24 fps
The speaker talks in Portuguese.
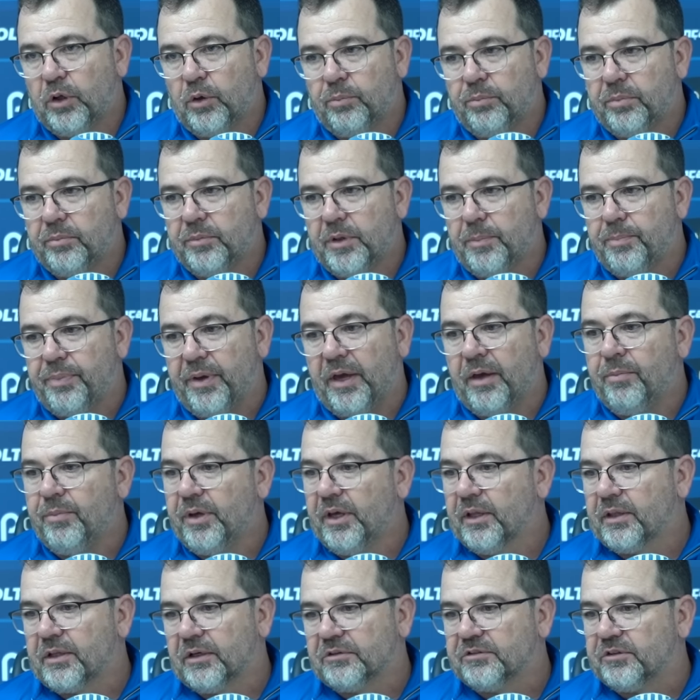eu, me
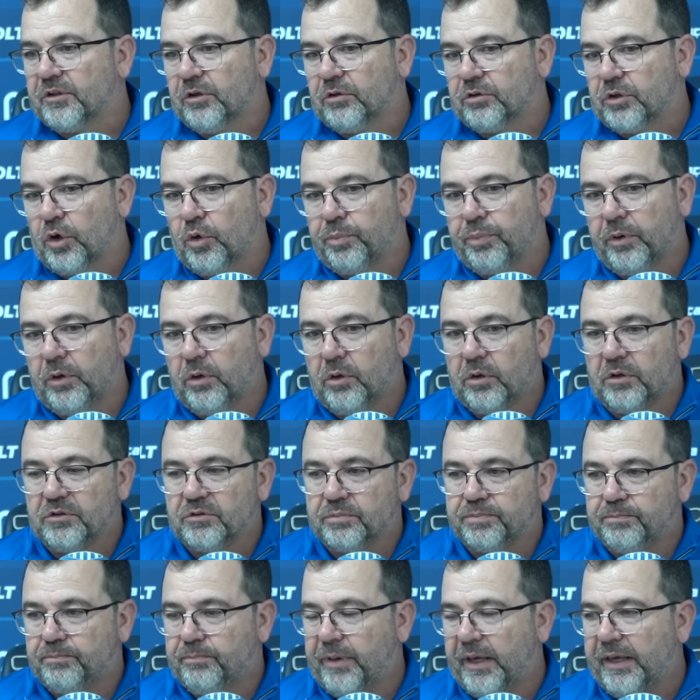permita, assim, eu tenho
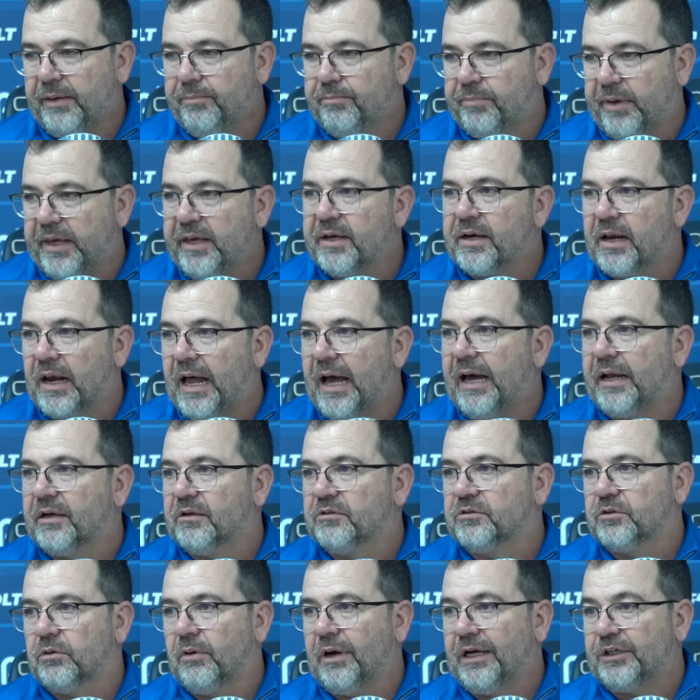opiniões bem, bem
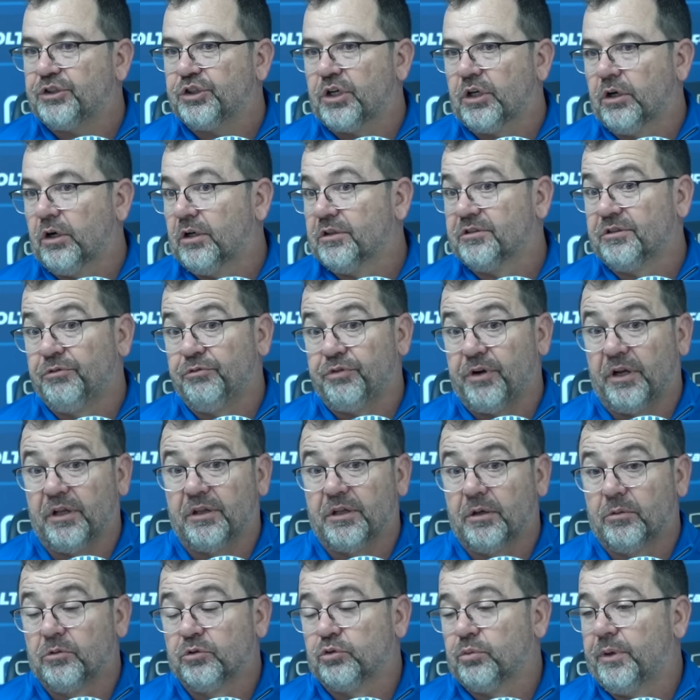claras. Eu acho que nós
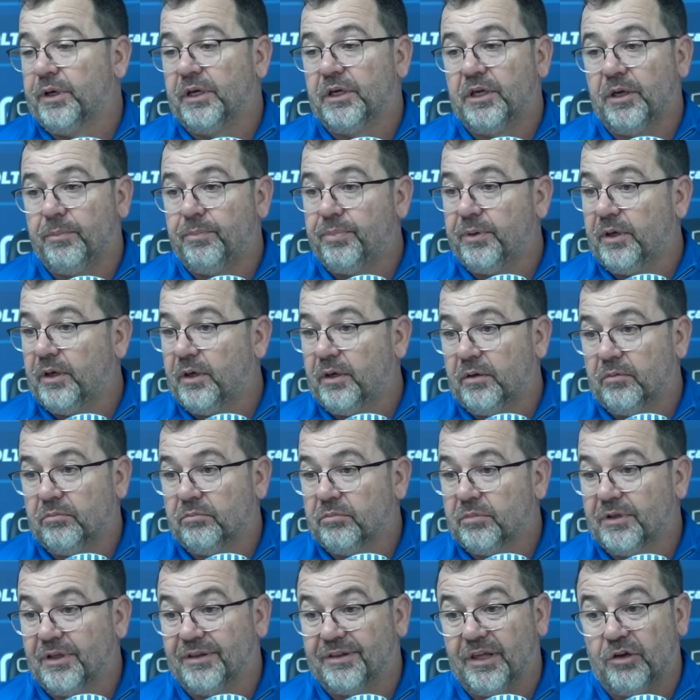enfrentamos uma equipe
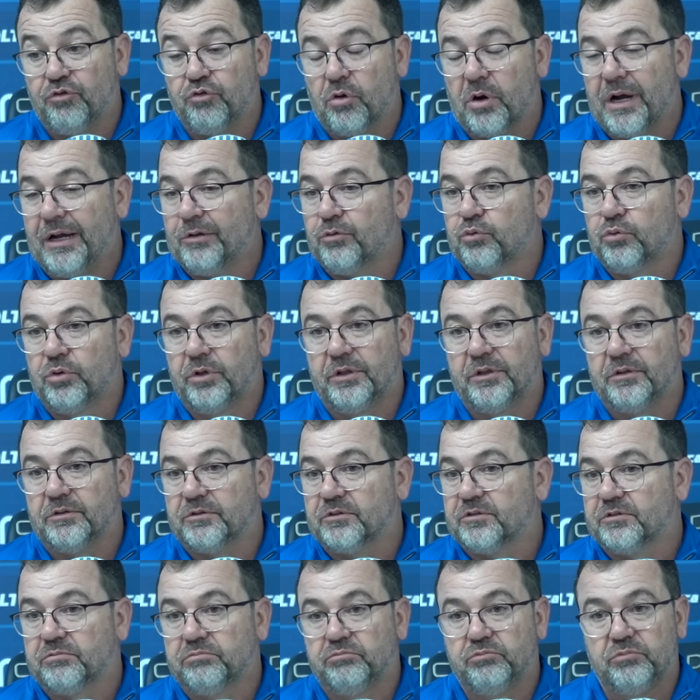que tem
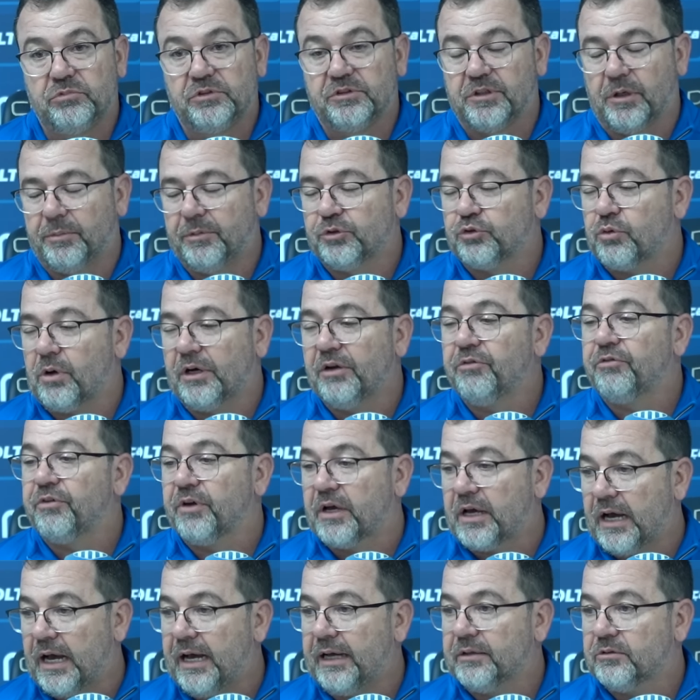jogadores extremamente
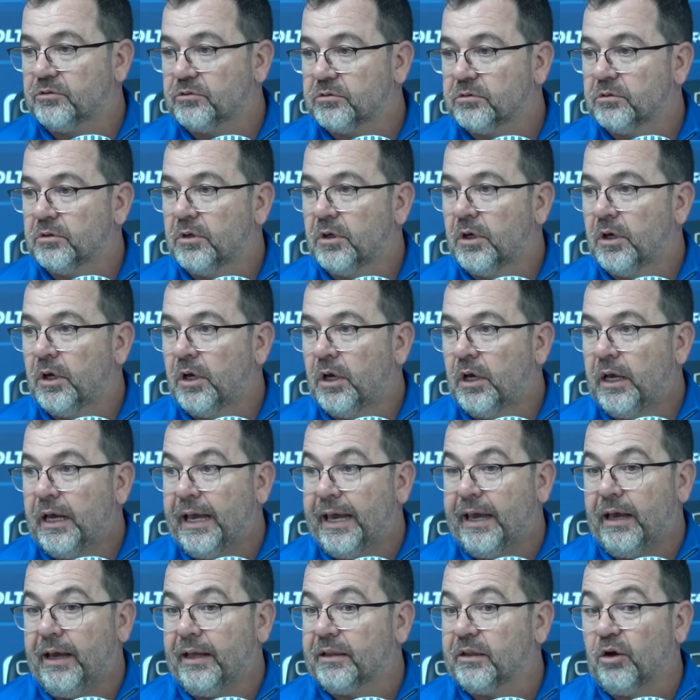qualificados.
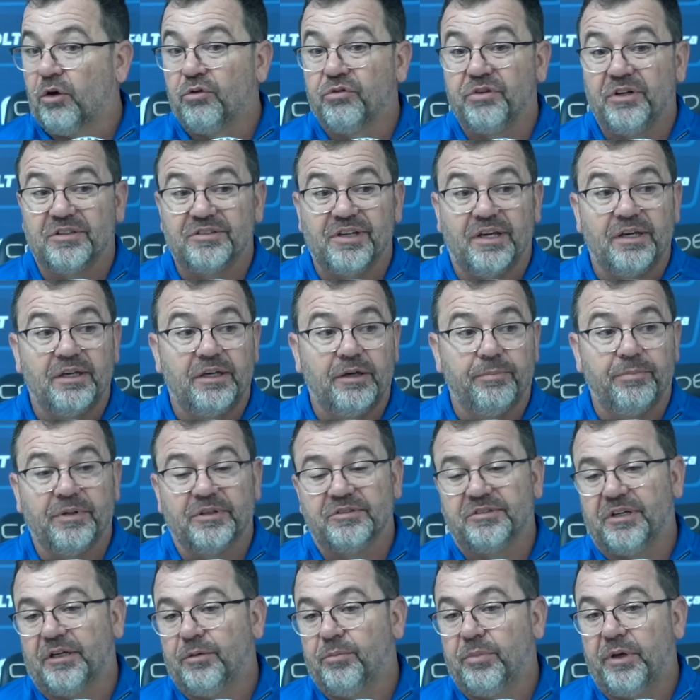É talvez a equipe da
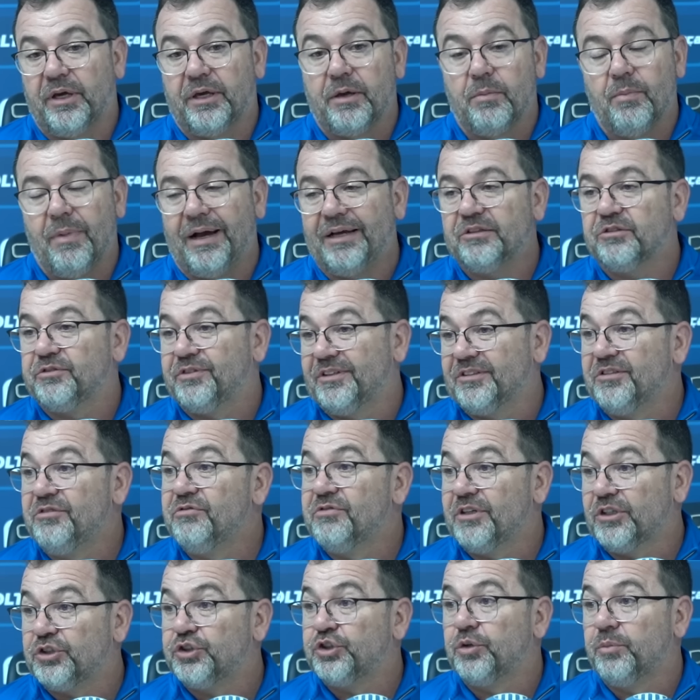Série B que mais fez
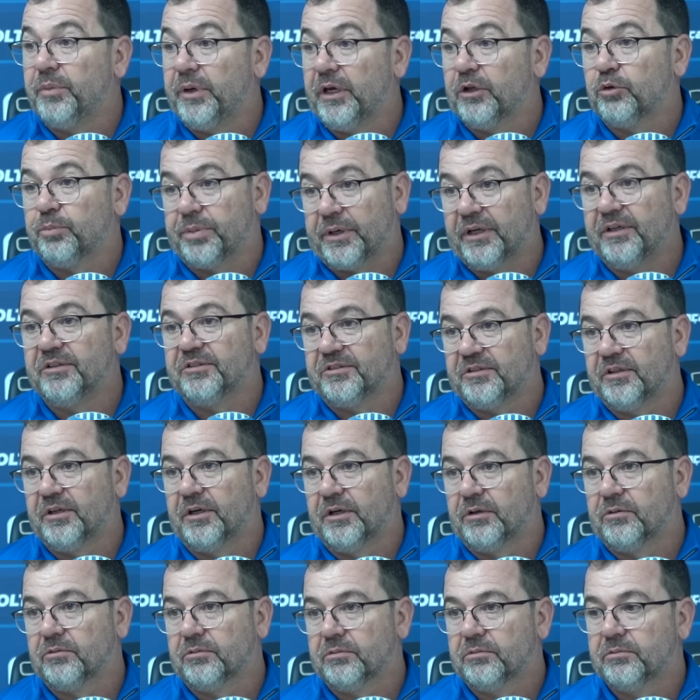investimento para esse
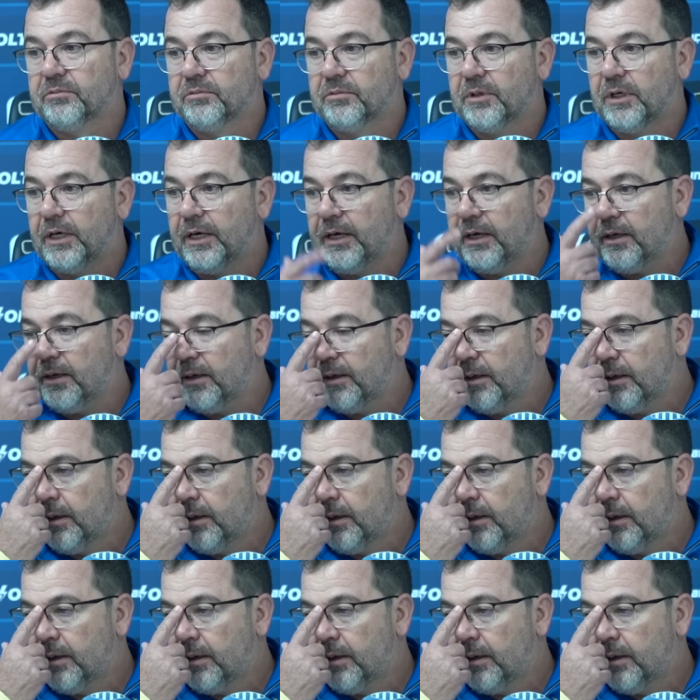ano. Né?